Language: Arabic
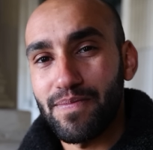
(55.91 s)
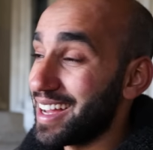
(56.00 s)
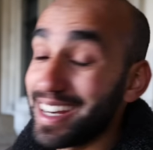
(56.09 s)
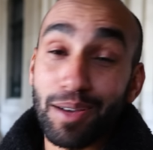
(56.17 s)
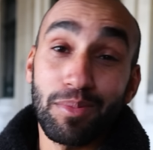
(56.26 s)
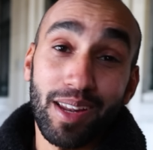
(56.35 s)

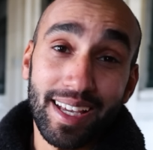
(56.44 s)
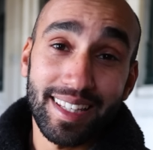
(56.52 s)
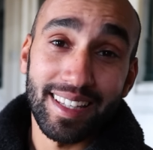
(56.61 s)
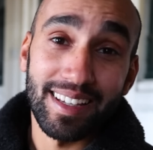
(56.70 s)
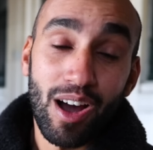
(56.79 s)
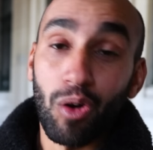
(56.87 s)
ان
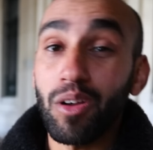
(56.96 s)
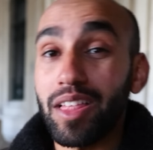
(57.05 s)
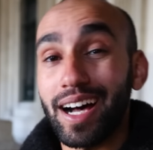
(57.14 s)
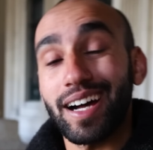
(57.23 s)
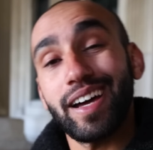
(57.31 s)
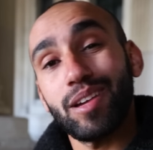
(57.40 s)
بلادي
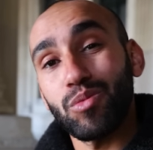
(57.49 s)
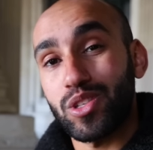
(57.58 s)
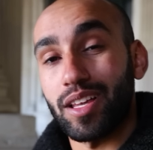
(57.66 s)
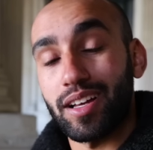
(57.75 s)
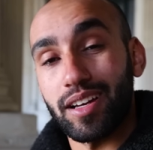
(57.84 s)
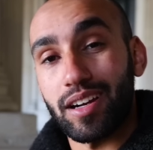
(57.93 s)
وضعها غير
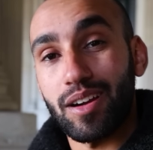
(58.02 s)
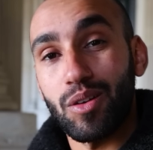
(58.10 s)
مستقر